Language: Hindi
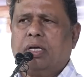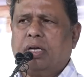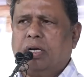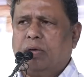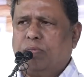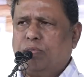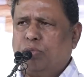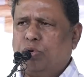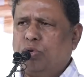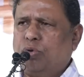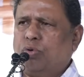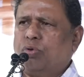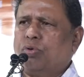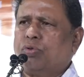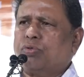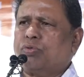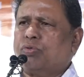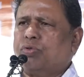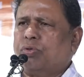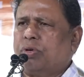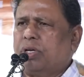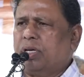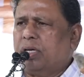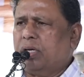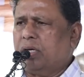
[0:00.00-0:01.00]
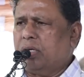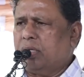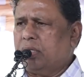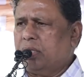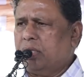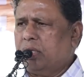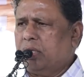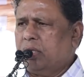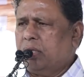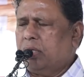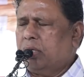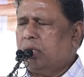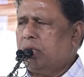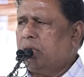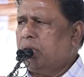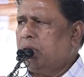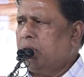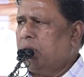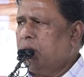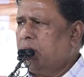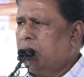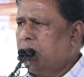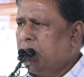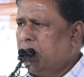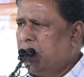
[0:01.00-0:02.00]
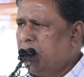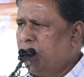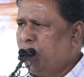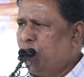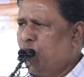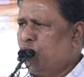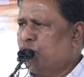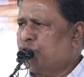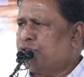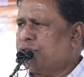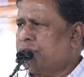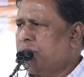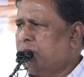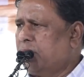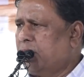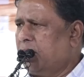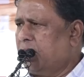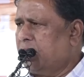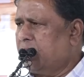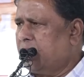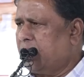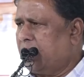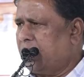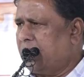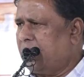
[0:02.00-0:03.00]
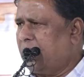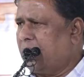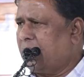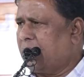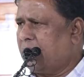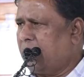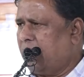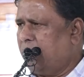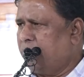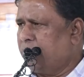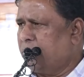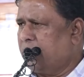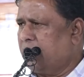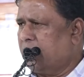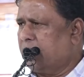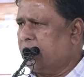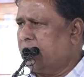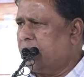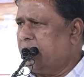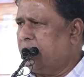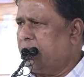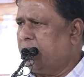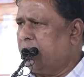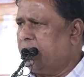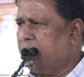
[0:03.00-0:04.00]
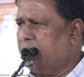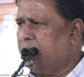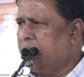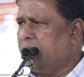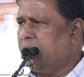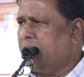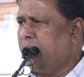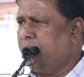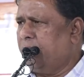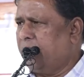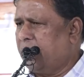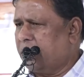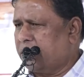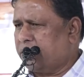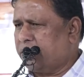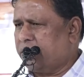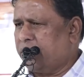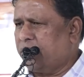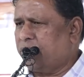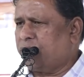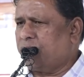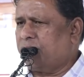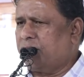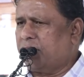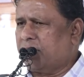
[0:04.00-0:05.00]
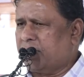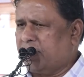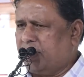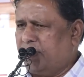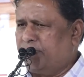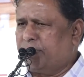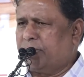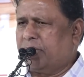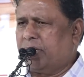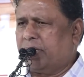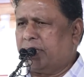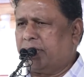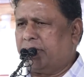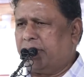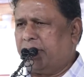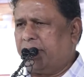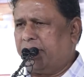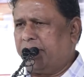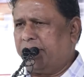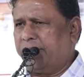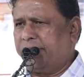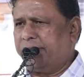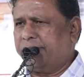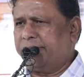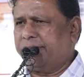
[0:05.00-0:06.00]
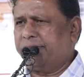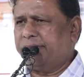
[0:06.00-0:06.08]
हम लोग थोड़ा इमोशनल ज़्यादा काम करते हैं दिमाग से थोड़ा कम करते हैं